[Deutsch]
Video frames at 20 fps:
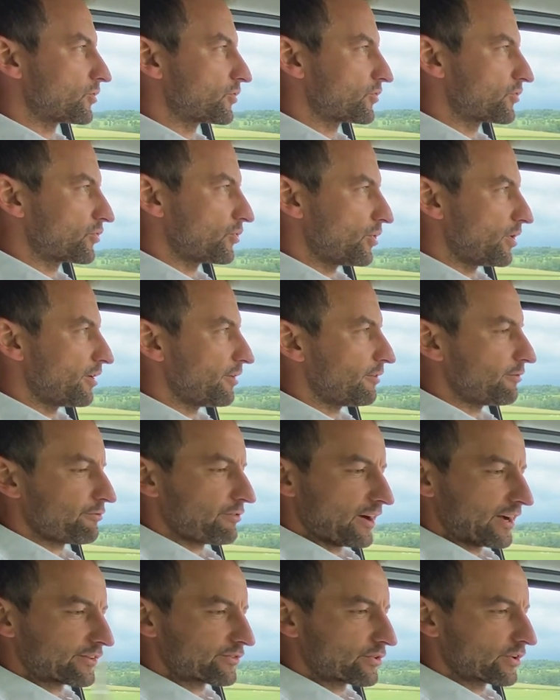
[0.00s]
zur
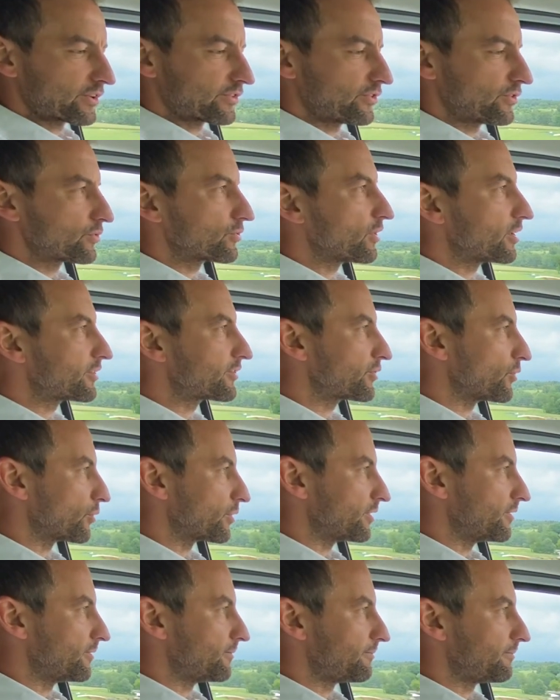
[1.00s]
Fahrzeugsituation.
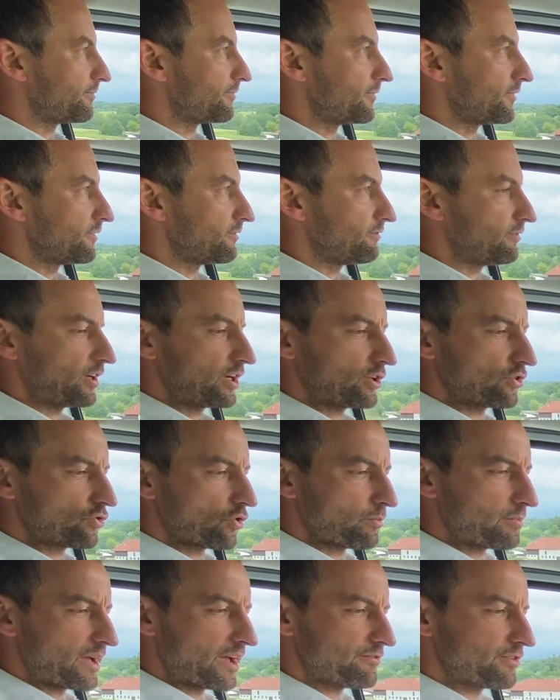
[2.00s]
Wenn ich
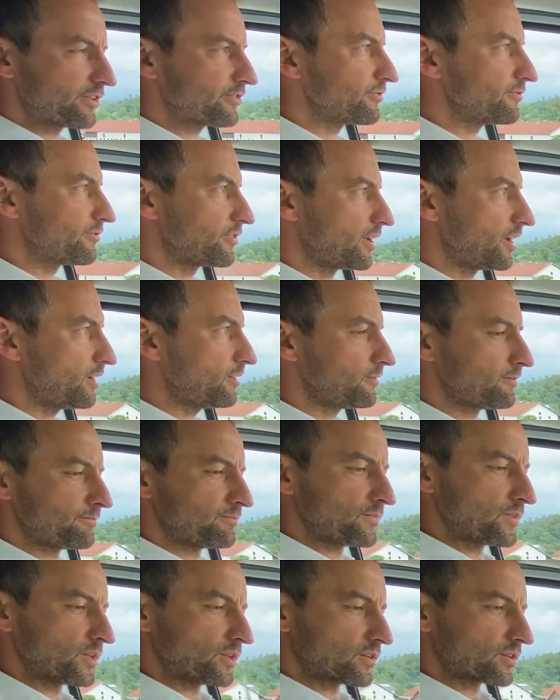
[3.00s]
noch mehr wissen will,
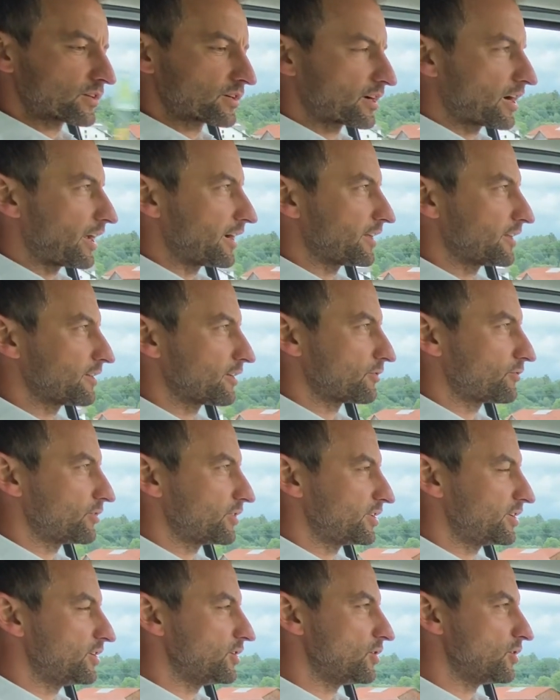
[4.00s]
kann ich
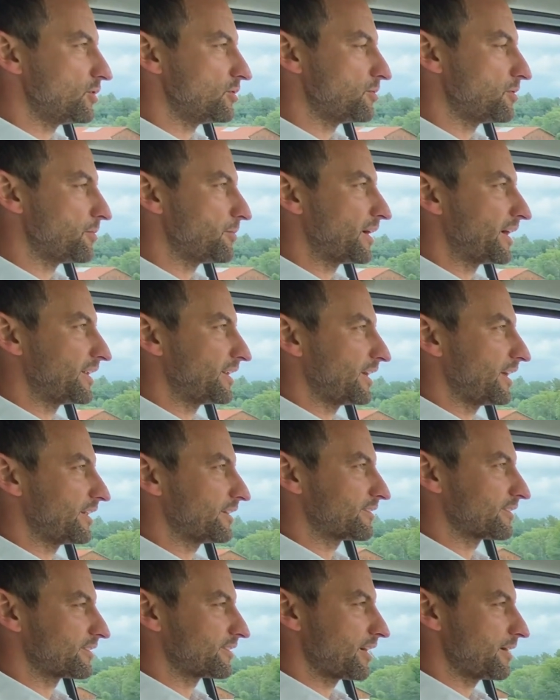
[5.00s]
natürlich hier über mein
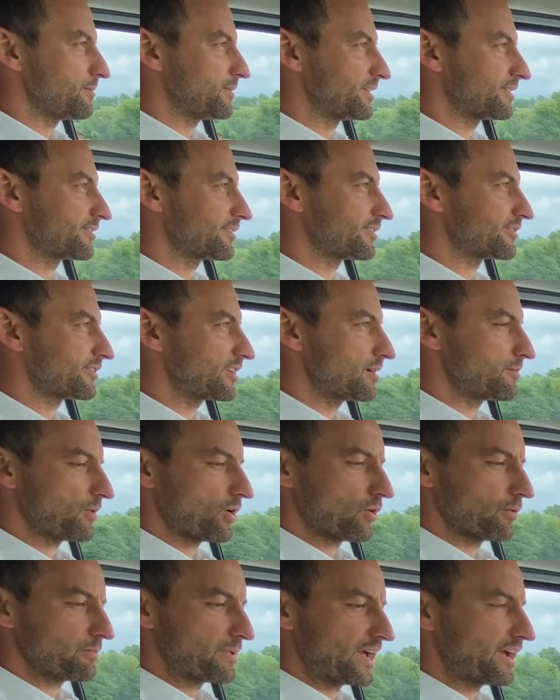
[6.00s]
Entertainment-System
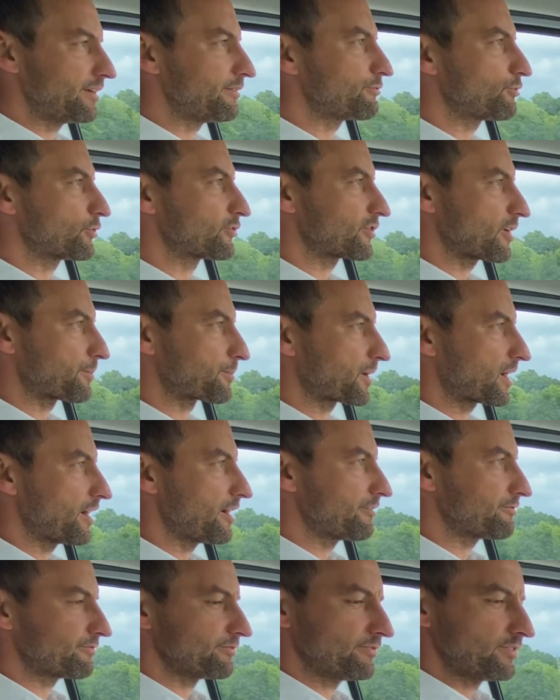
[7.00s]
auch mehr Infos
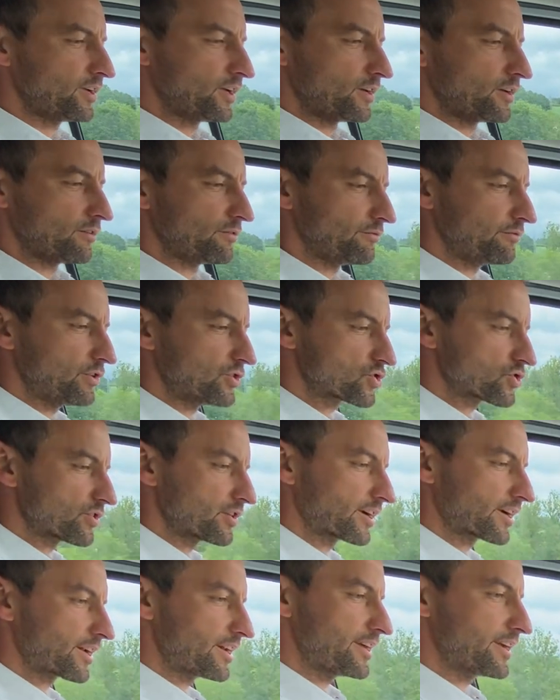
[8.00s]
abgreifen, wie schon
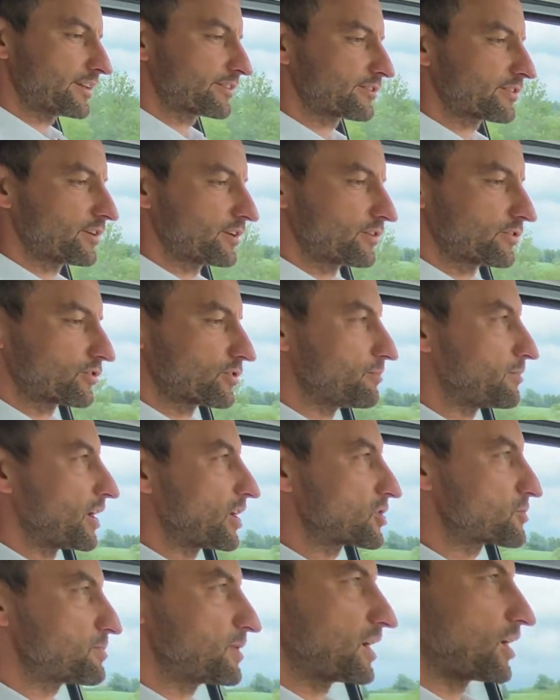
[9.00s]
erklärt, zum
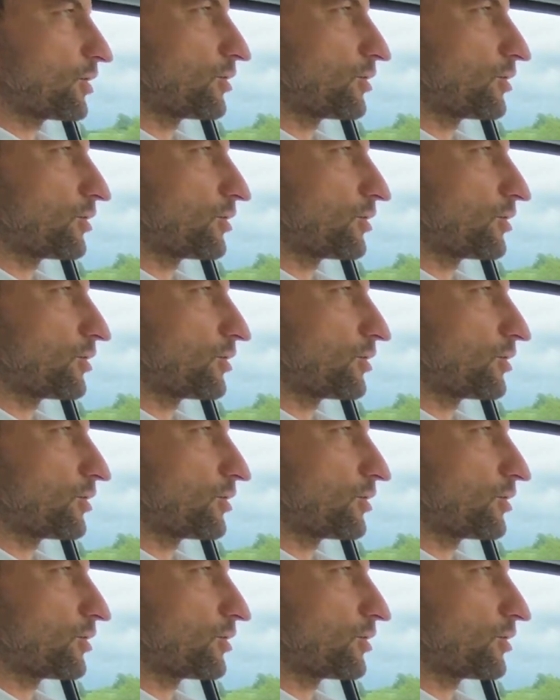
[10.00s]
Beispiel